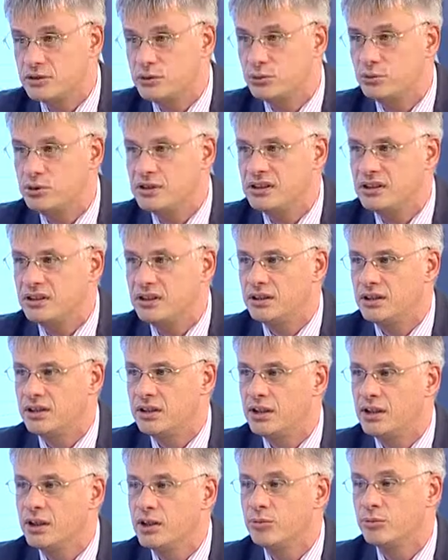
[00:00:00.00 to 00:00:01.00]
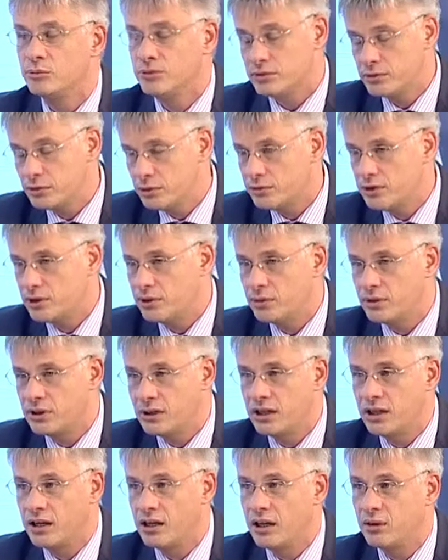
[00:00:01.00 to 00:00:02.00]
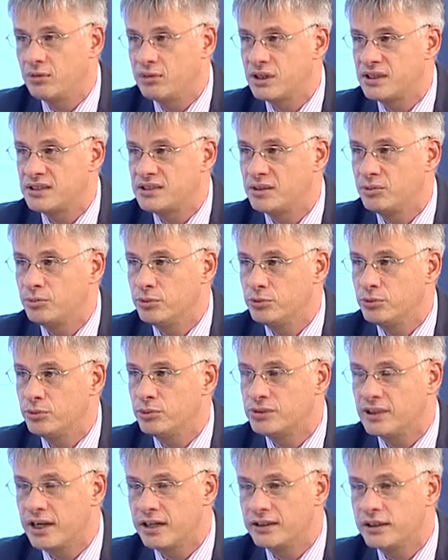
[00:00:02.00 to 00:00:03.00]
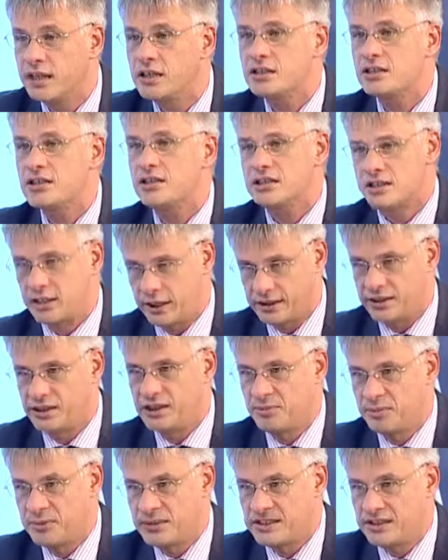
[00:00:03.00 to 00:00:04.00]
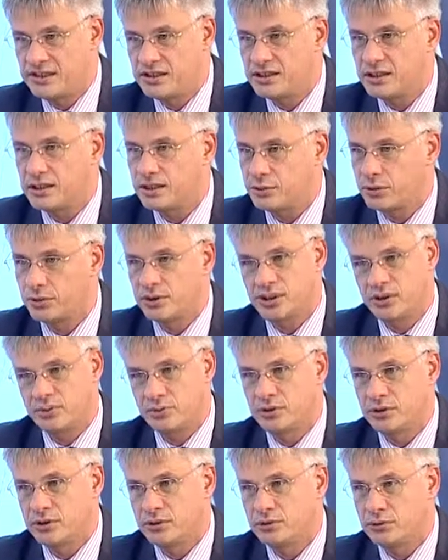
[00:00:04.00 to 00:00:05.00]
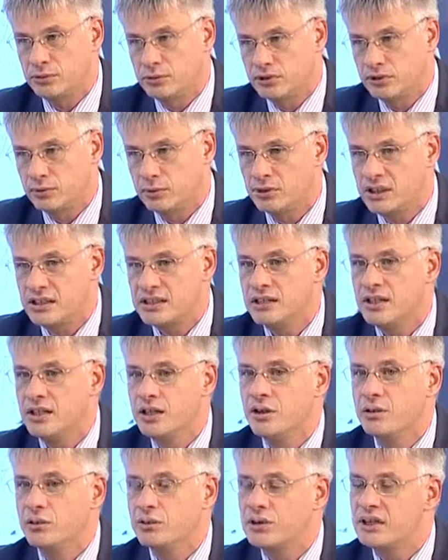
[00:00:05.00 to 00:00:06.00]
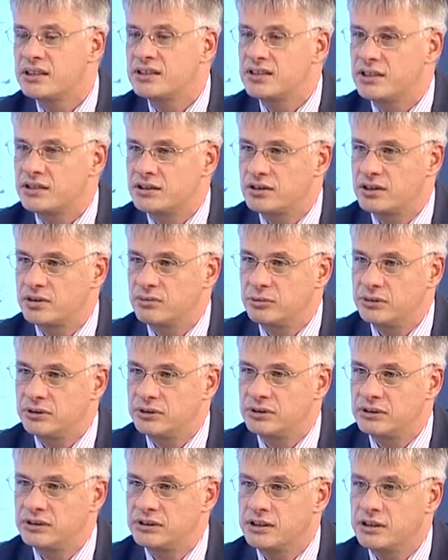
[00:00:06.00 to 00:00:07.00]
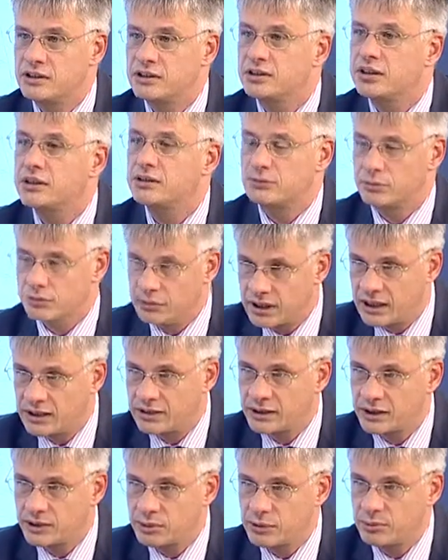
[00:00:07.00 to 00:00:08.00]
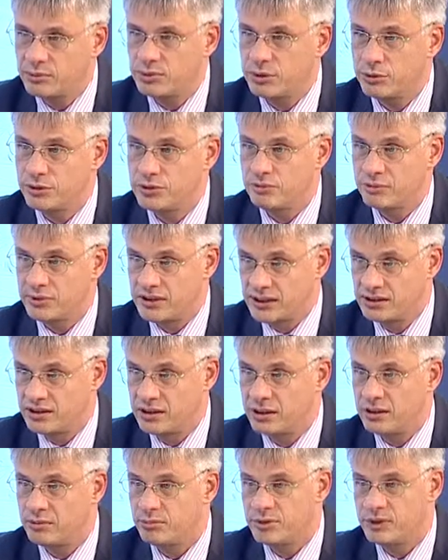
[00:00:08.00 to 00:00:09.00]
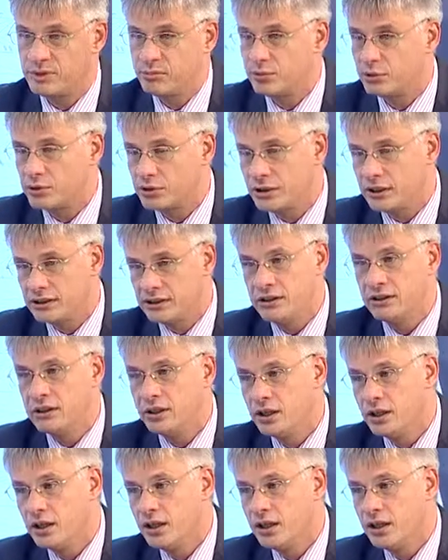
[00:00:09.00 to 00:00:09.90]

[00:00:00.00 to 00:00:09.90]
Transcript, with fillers: другой стороны, безусловно, э, у нас работают как наши штатные специалисты, которые работают только у нас. У нас также работают и наши консультанты, которым я очень благодарен, потому что они